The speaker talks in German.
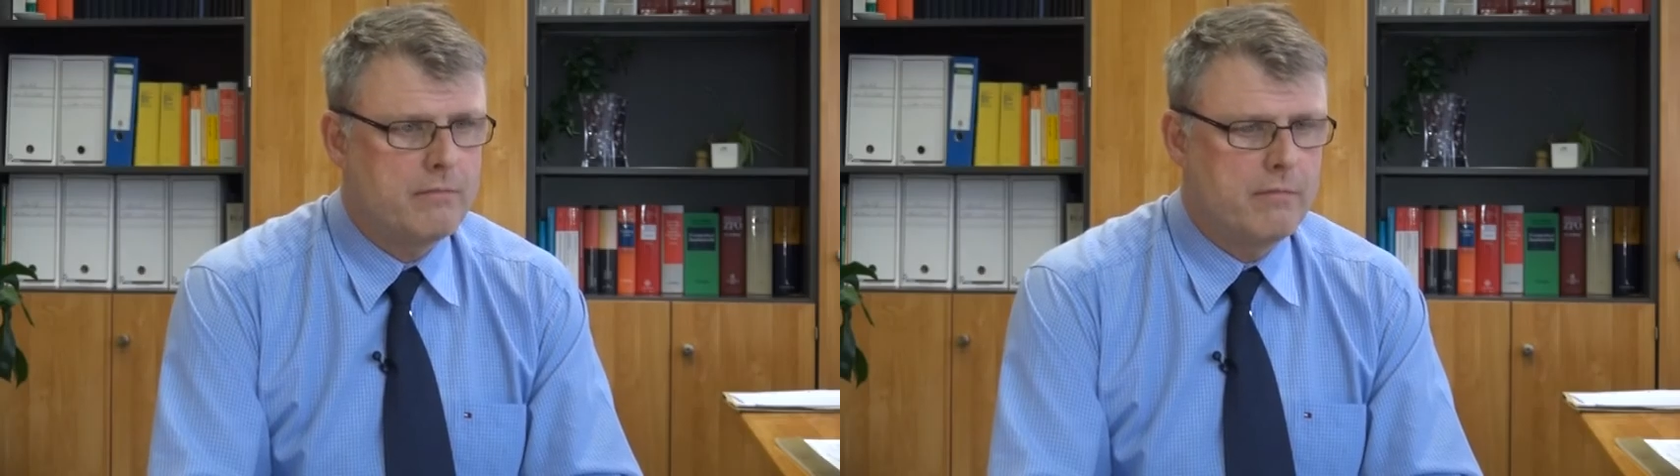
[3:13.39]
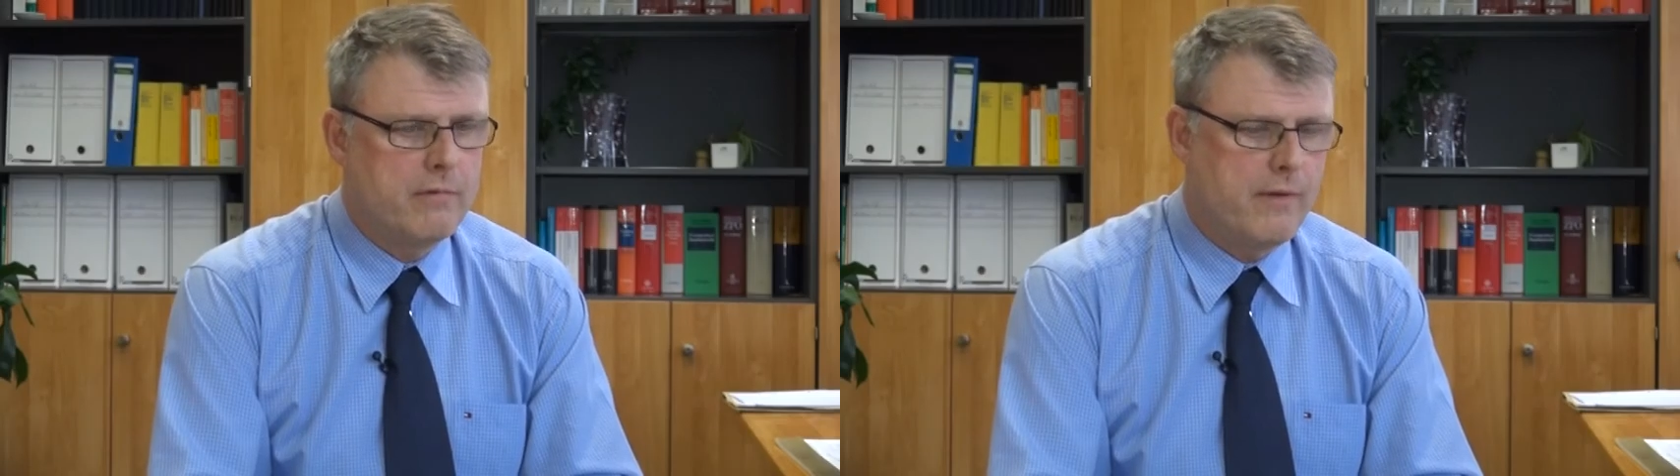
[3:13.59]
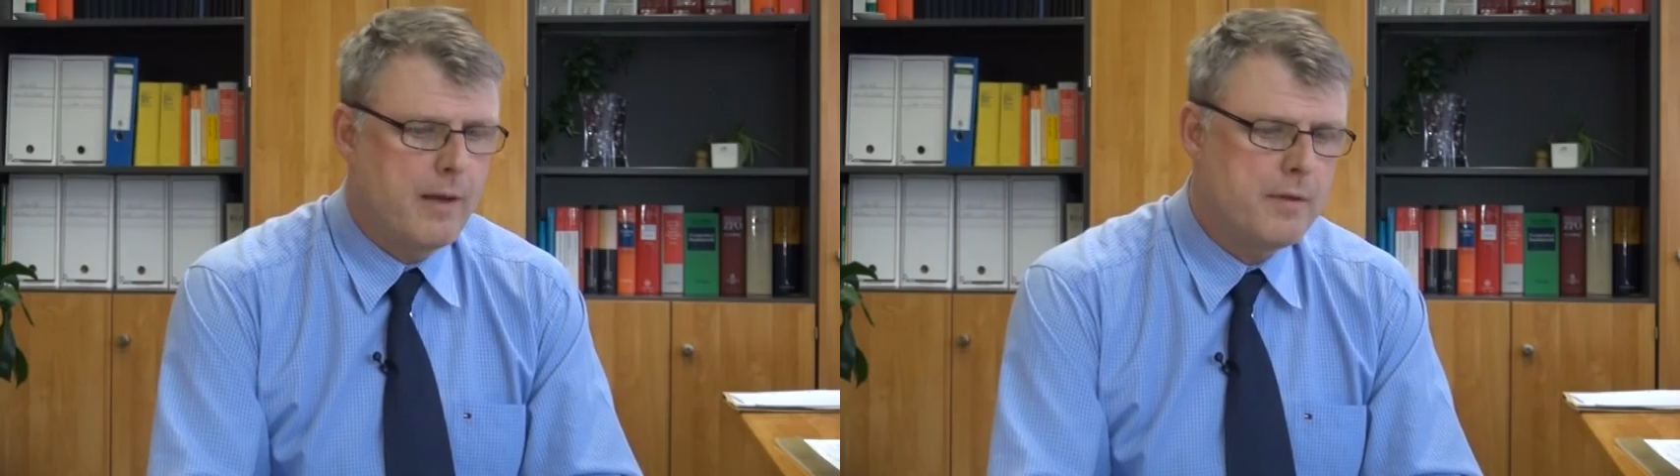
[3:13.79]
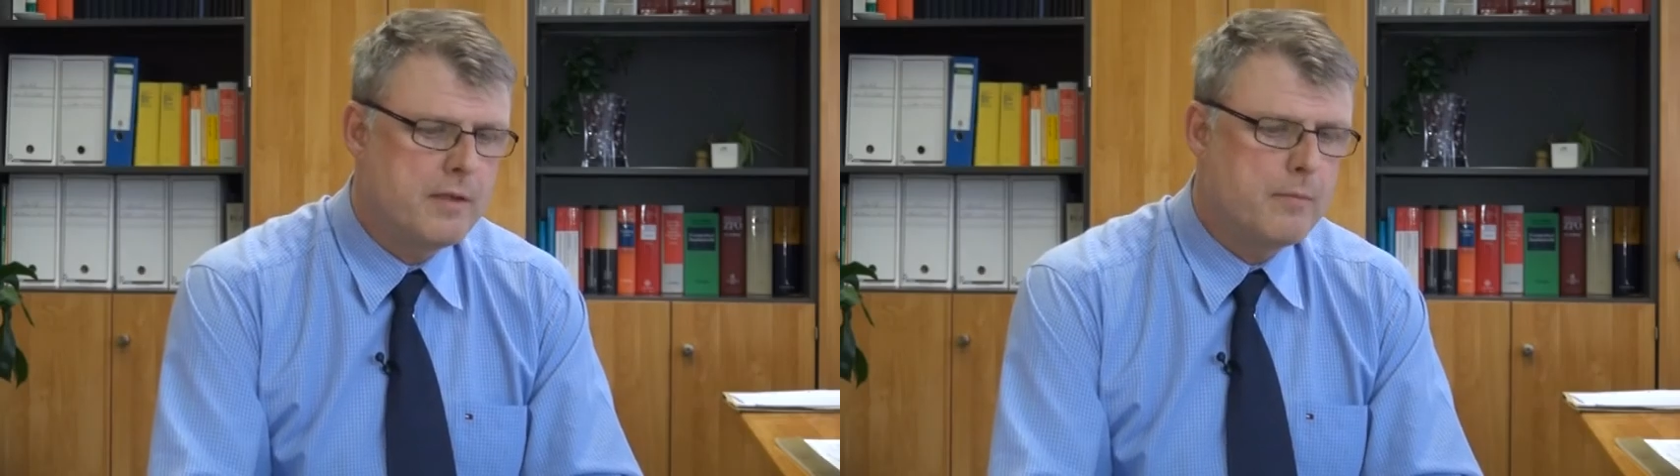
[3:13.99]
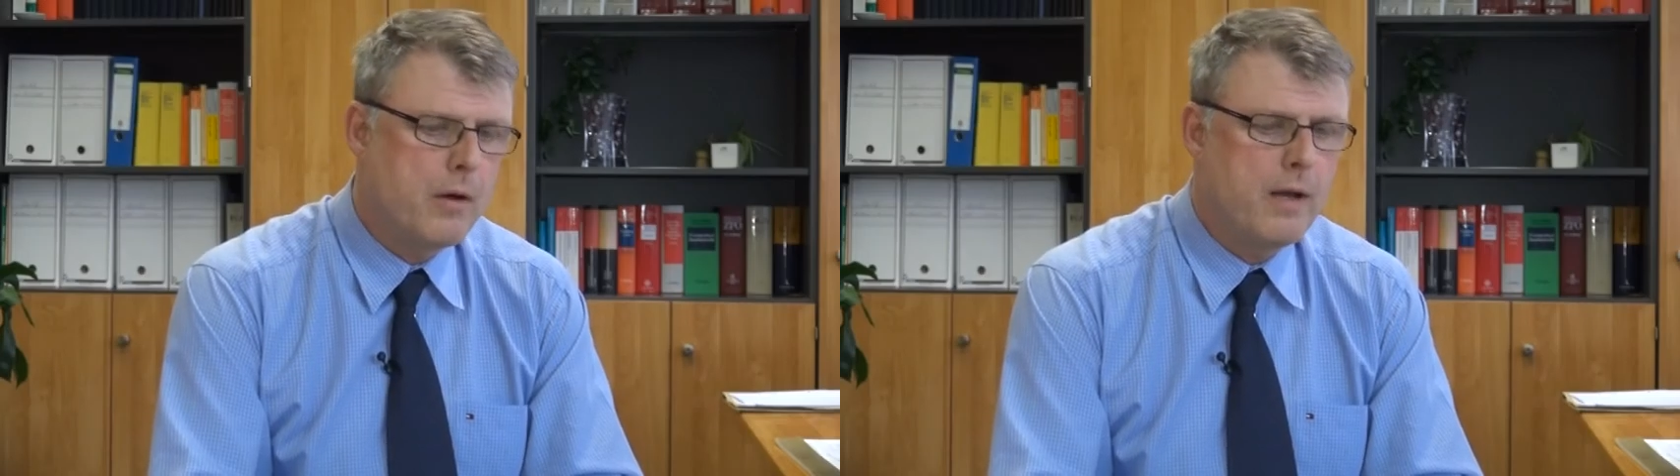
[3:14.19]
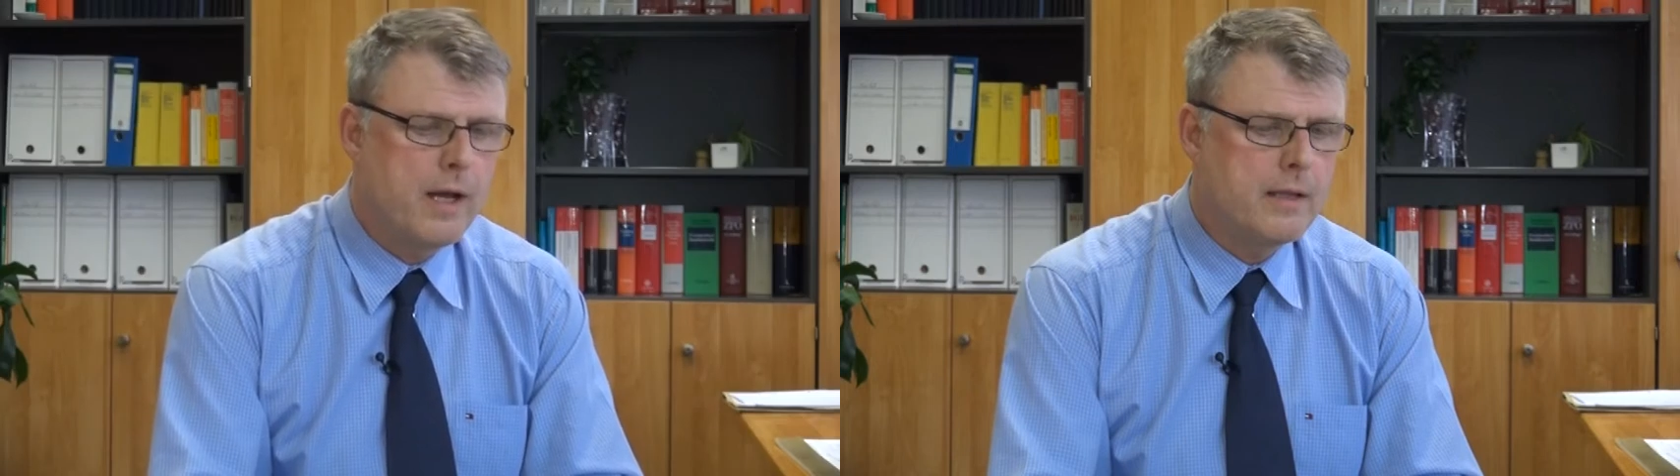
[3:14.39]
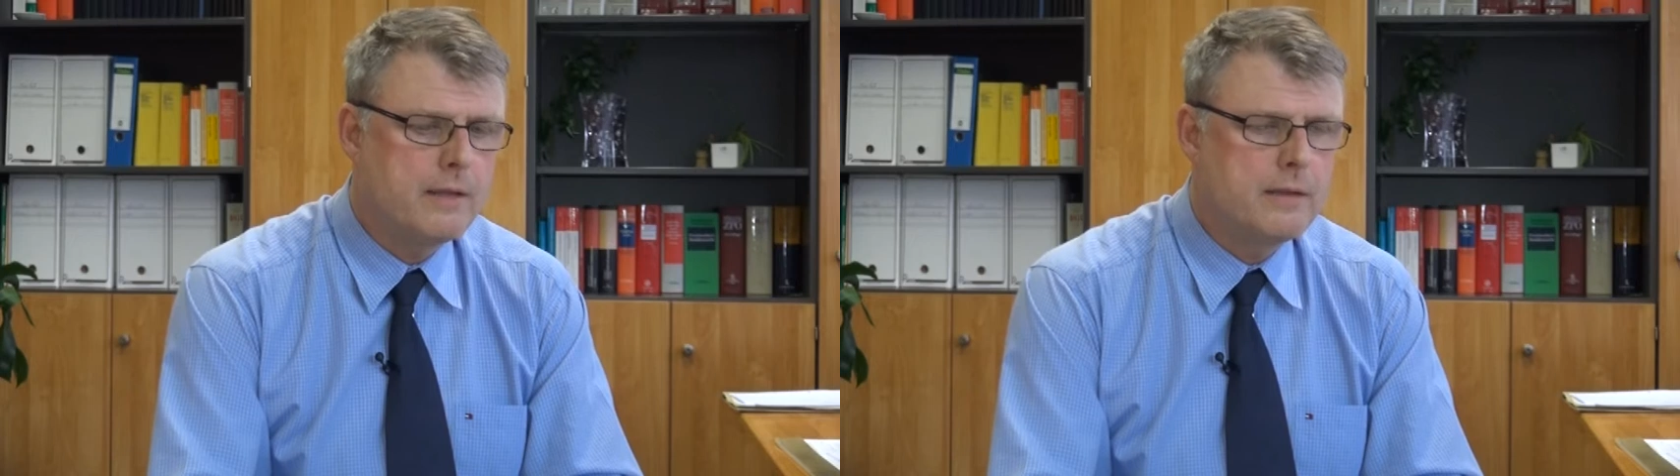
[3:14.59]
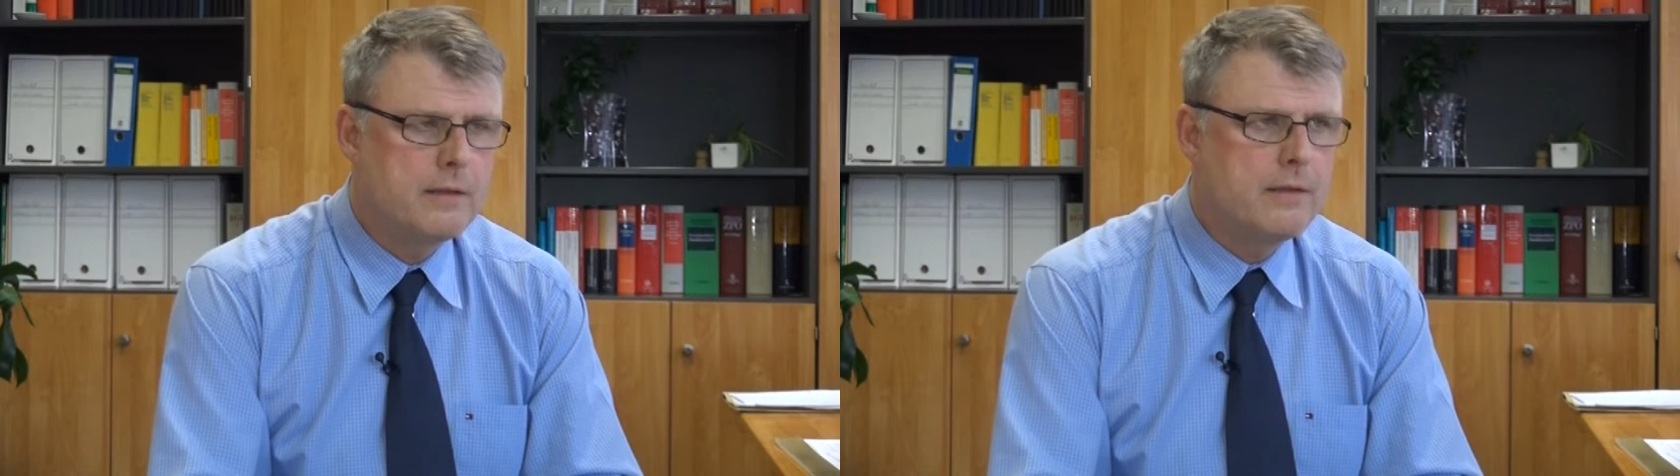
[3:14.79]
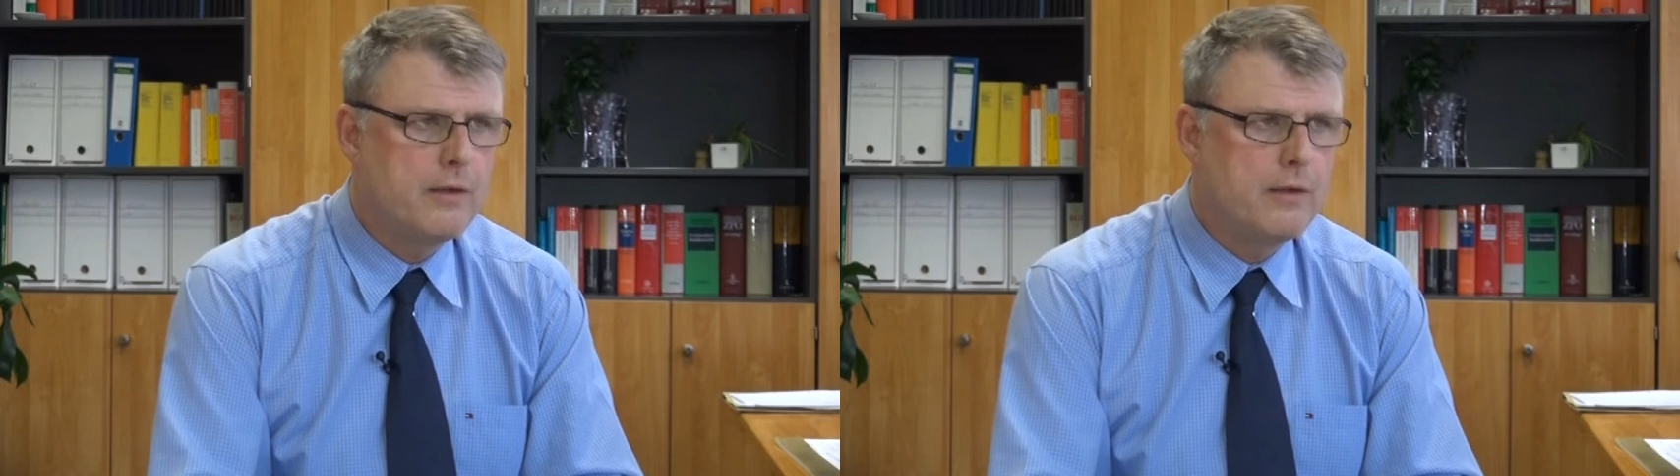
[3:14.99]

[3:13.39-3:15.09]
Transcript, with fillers: Gewerbliche Bauherren,